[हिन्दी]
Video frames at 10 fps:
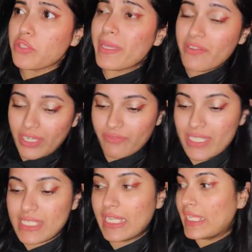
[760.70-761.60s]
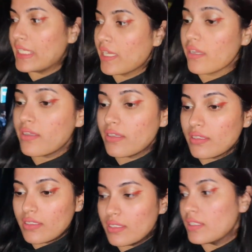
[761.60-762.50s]
तो मैंने फटफट से ले लिया
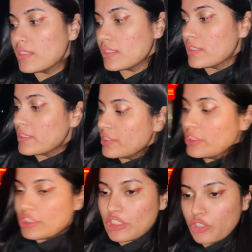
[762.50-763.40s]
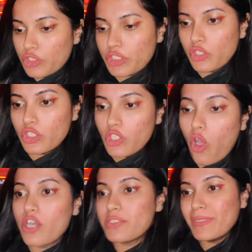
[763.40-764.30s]
क्यूट क्यूट
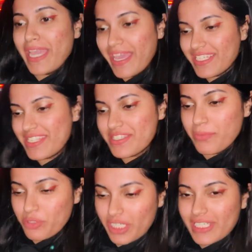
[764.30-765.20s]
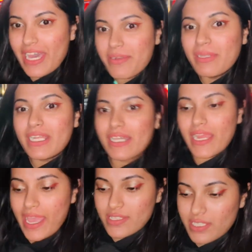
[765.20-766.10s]
डॉग्स भी है जिनसे मुझे डर भी लग
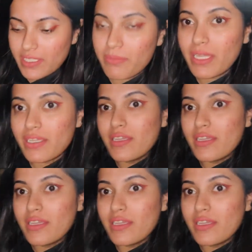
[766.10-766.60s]
रहा है एक्चुअली में